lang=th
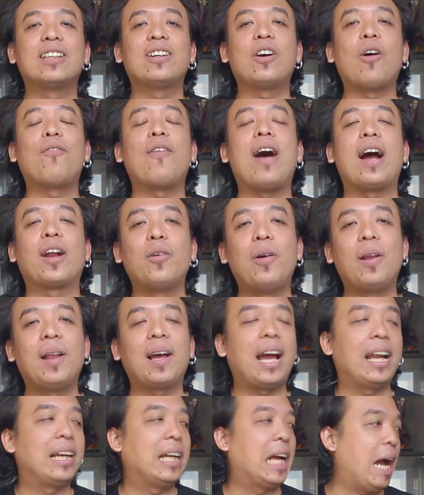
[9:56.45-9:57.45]
ก็ฝากด้วยแล้
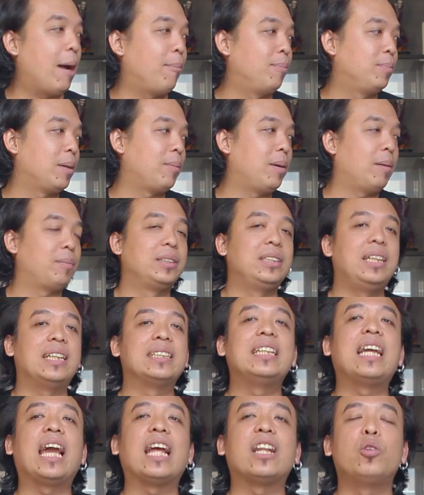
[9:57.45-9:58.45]
วกันครับสำหรับเสื้อ
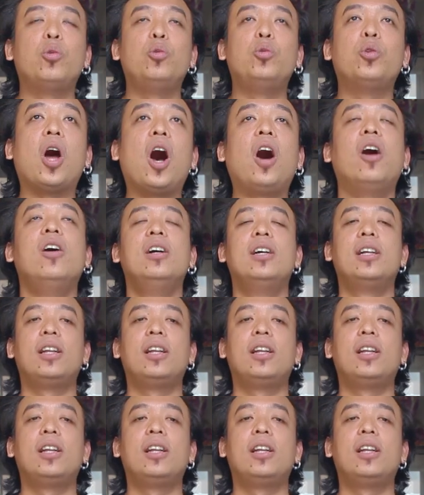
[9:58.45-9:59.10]
Six and Two เนาะ